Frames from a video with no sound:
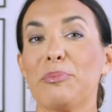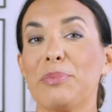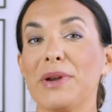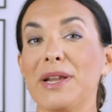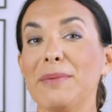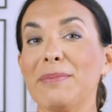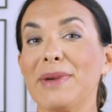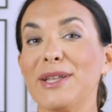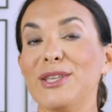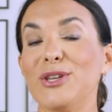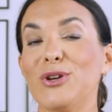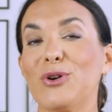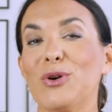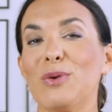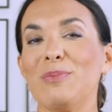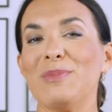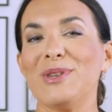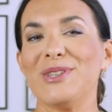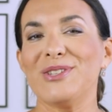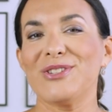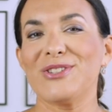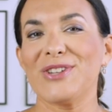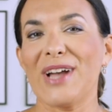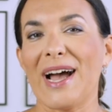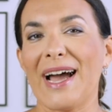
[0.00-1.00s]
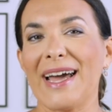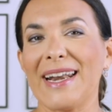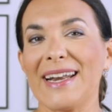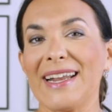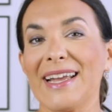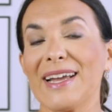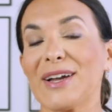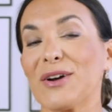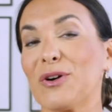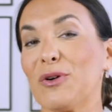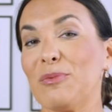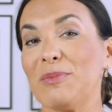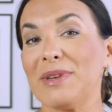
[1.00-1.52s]
Prima di
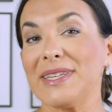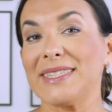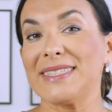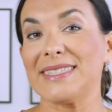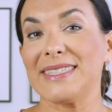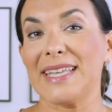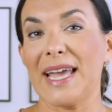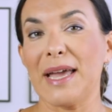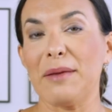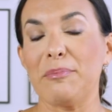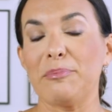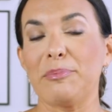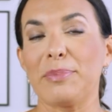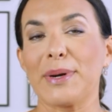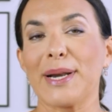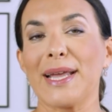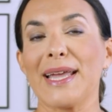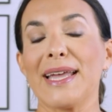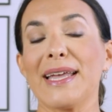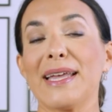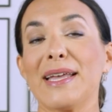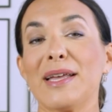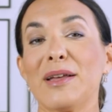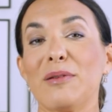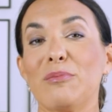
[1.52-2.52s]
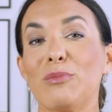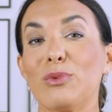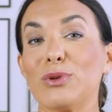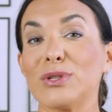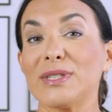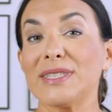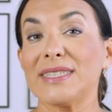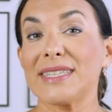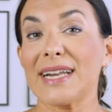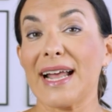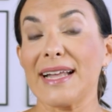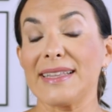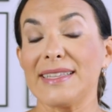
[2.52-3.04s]
cominciare, come sempre,
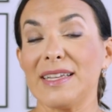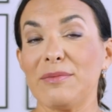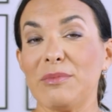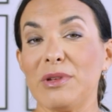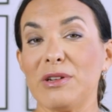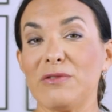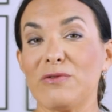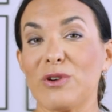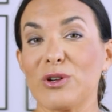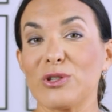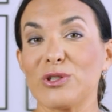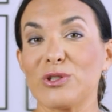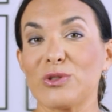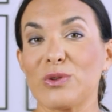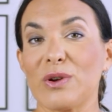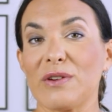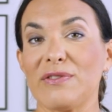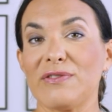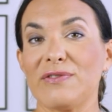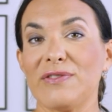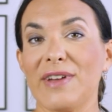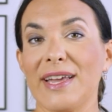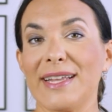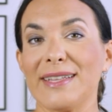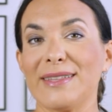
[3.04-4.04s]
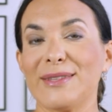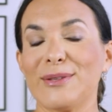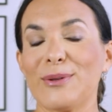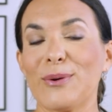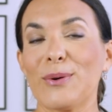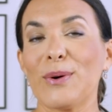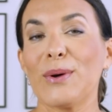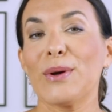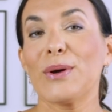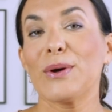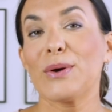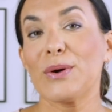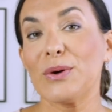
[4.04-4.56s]
mostratemi il vostro
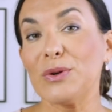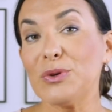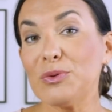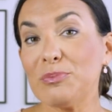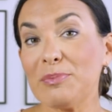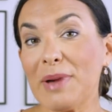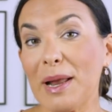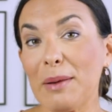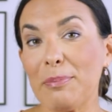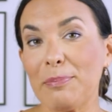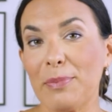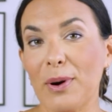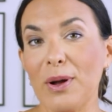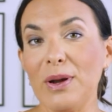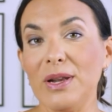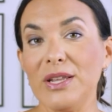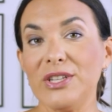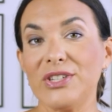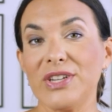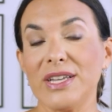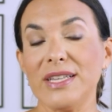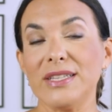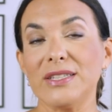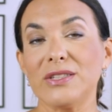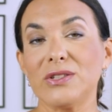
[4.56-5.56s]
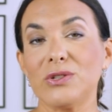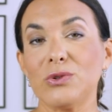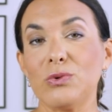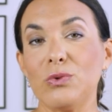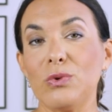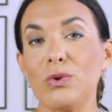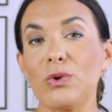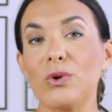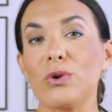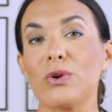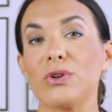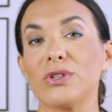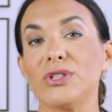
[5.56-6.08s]
affetto con un bel pollice in
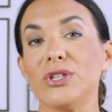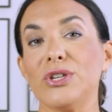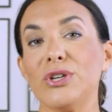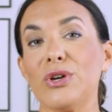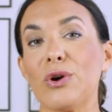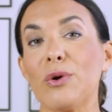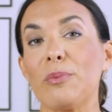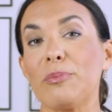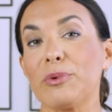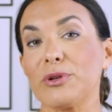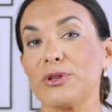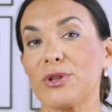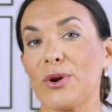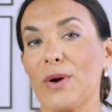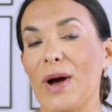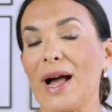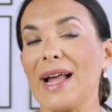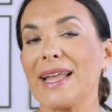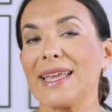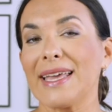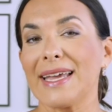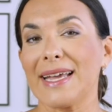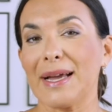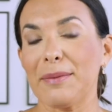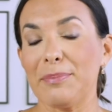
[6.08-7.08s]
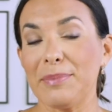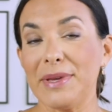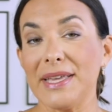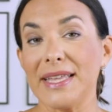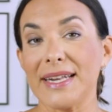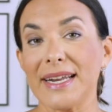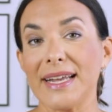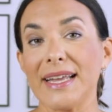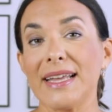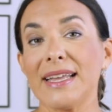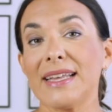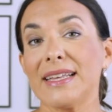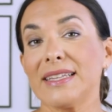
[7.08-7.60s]
su, così io potrò anche
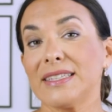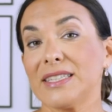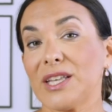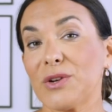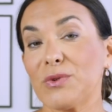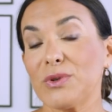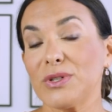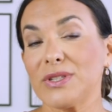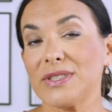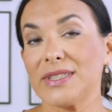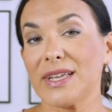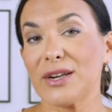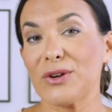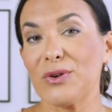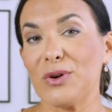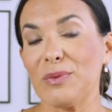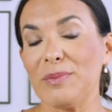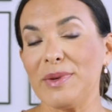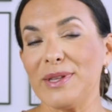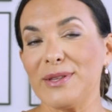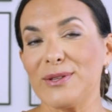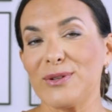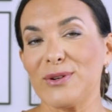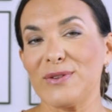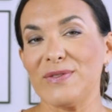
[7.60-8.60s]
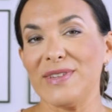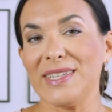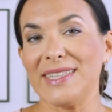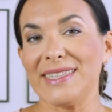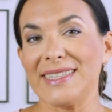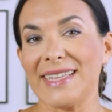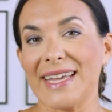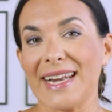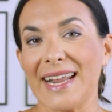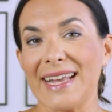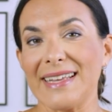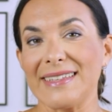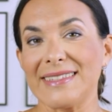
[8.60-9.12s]
capire se questo argomento vi
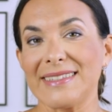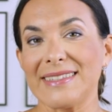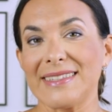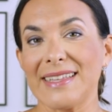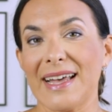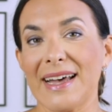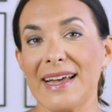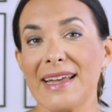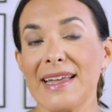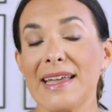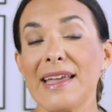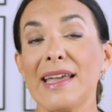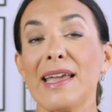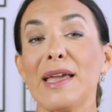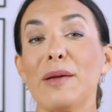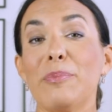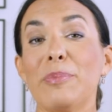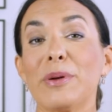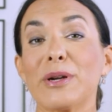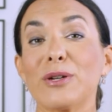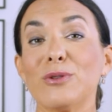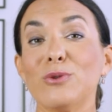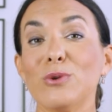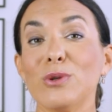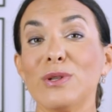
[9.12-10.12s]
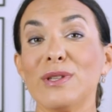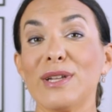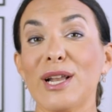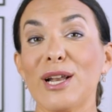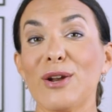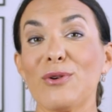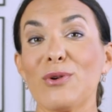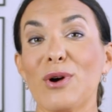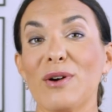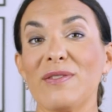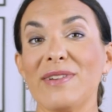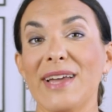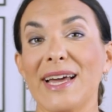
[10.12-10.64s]
interessa. E per tutte
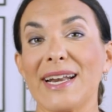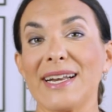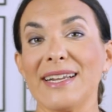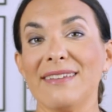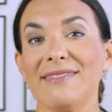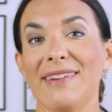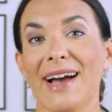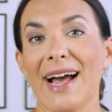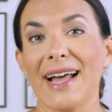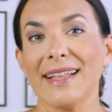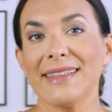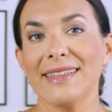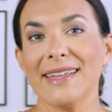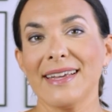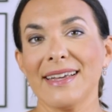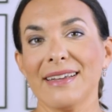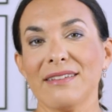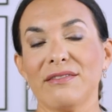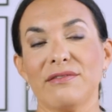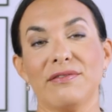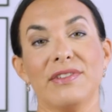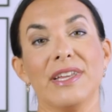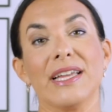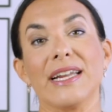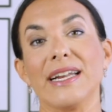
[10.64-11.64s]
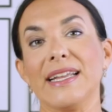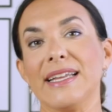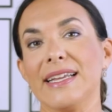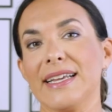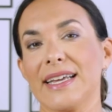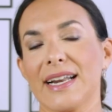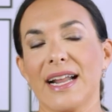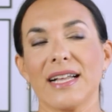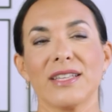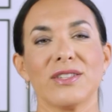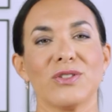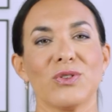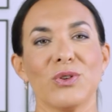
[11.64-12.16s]
le nuove arrivate vi
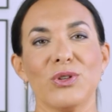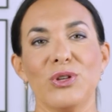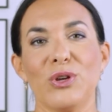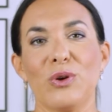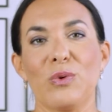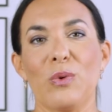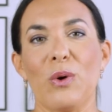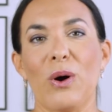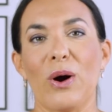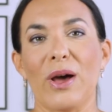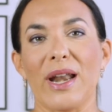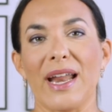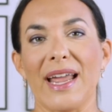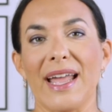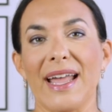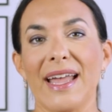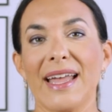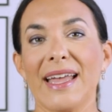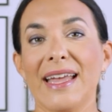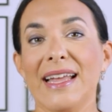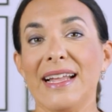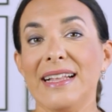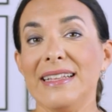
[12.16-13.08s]
ringrazio di cuore.